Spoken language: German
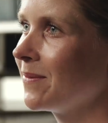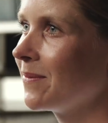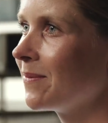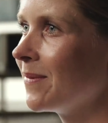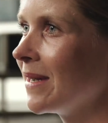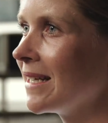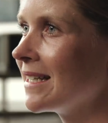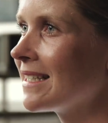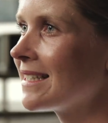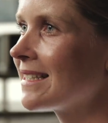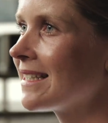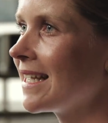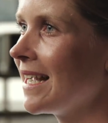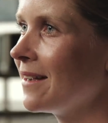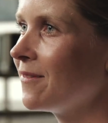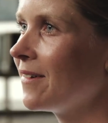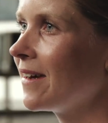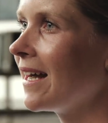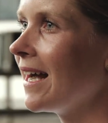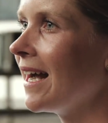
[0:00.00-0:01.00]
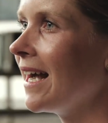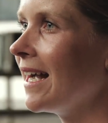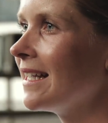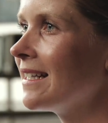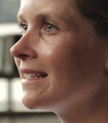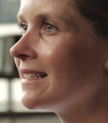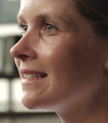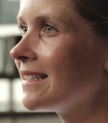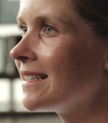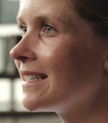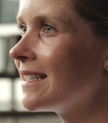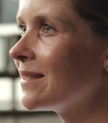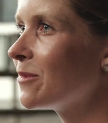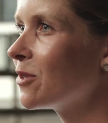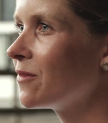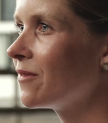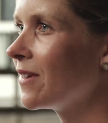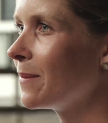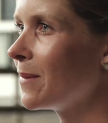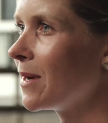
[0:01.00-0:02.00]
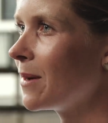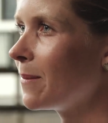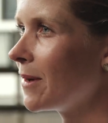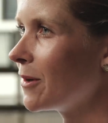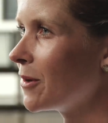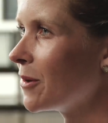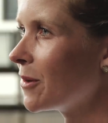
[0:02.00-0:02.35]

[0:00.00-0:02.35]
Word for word: man ist einfach ein Team und wenn mal bei